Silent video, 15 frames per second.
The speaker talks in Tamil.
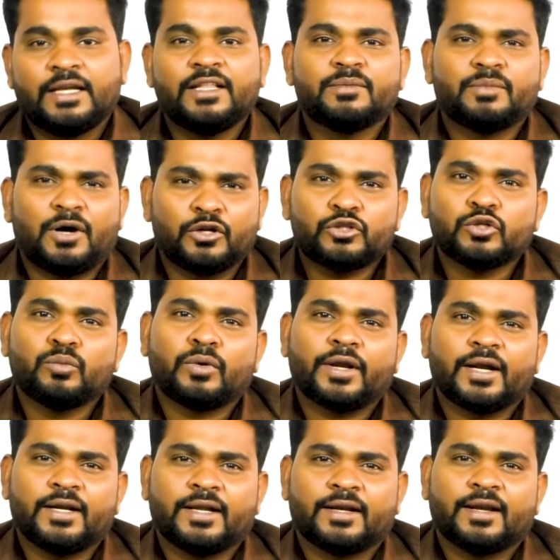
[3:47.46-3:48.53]
இது மருத்துவ
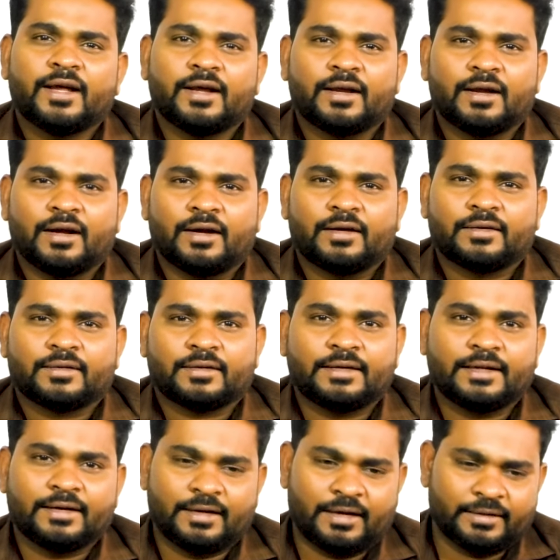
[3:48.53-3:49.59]
முறைகள் என்ன
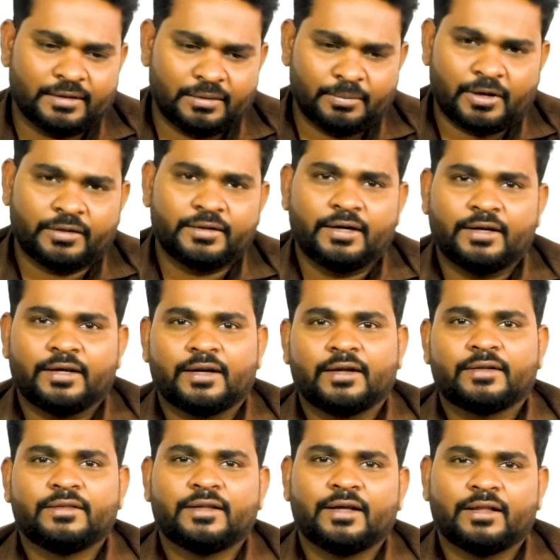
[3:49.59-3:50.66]
நான் அந்த மருந்து
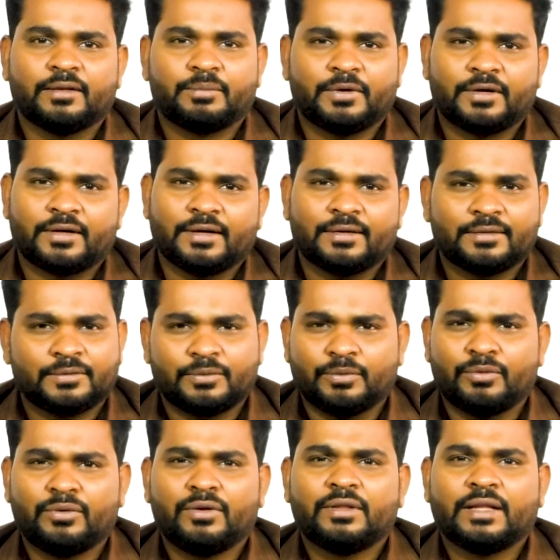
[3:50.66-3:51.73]
எடுக்கிறேன் இந்த இதை பண்ணுறேன்
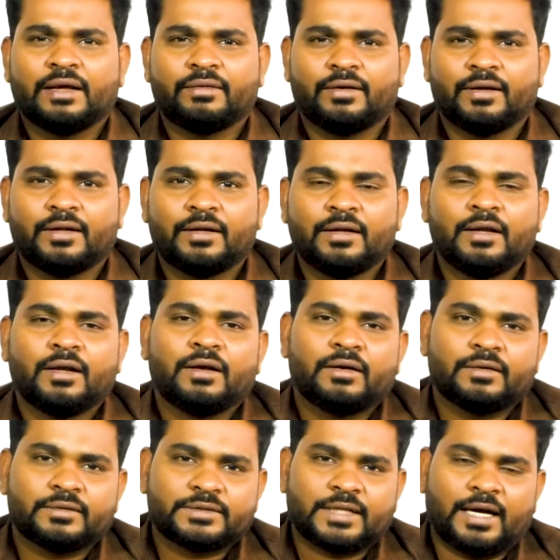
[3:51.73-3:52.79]
ஒன்றும் தேவையில்லை
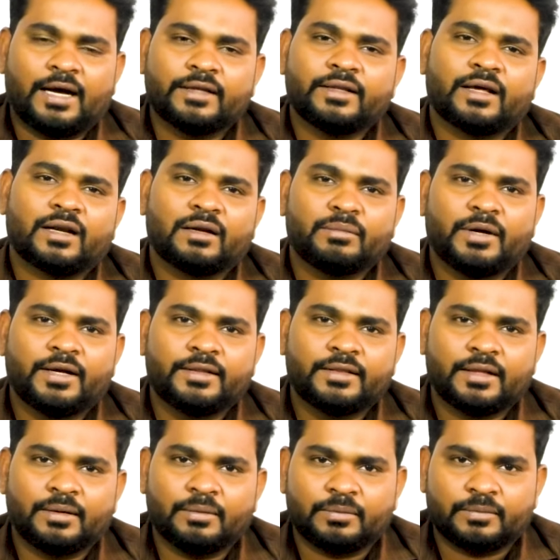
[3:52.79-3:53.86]
சாதாரணமாக
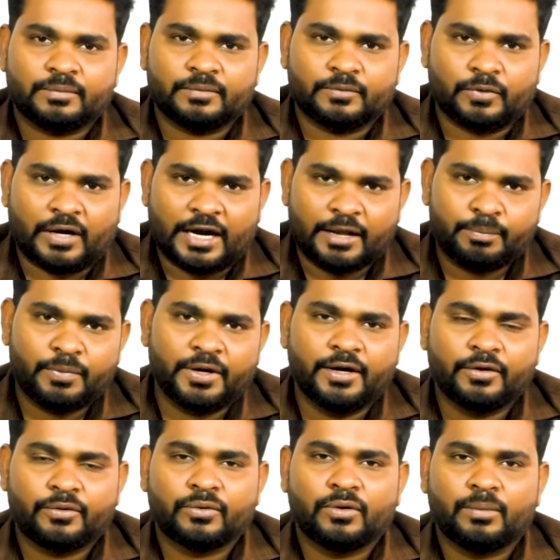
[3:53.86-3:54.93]
இந்த அடைப்பை
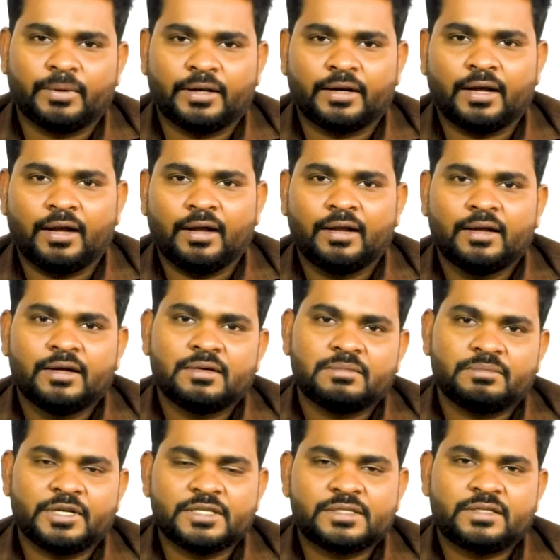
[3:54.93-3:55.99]
எடுக்கணும் அப்படின்னா
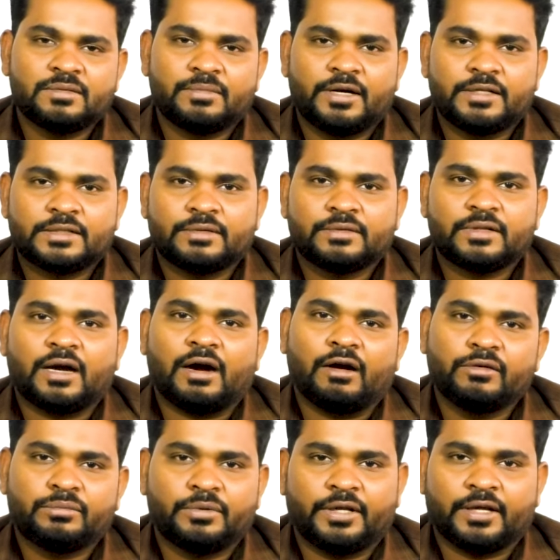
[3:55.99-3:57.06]
பெஸ்ட் மெடிசன் வந்து
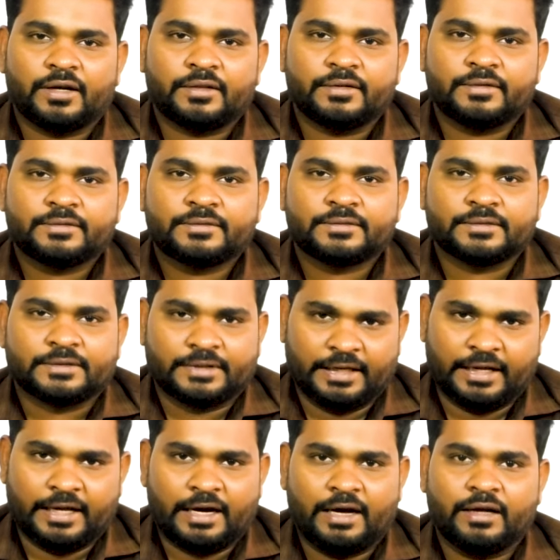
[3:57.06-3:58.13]
ஆவி பிடிக்கிறது
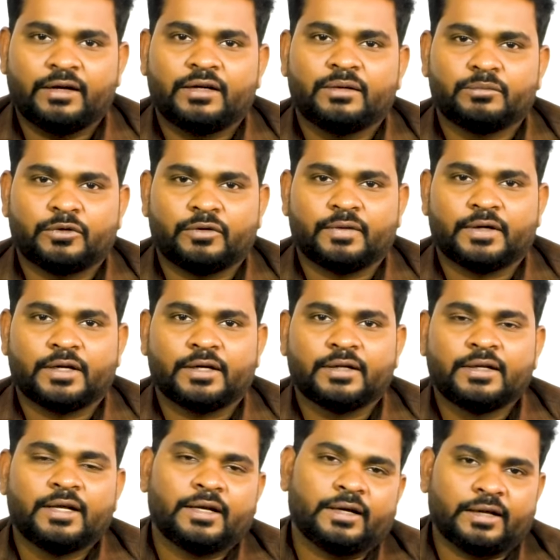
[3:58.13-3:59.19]
நீ யாருக்கிட்டையும் போக வேண்டாம்
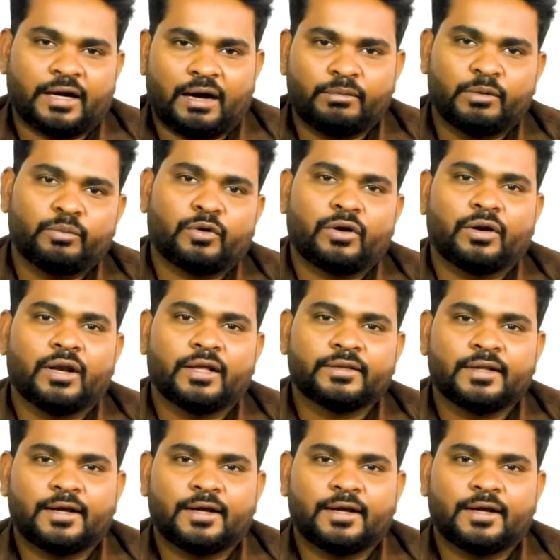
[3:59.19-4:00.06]
கிராமப்புறங்களாக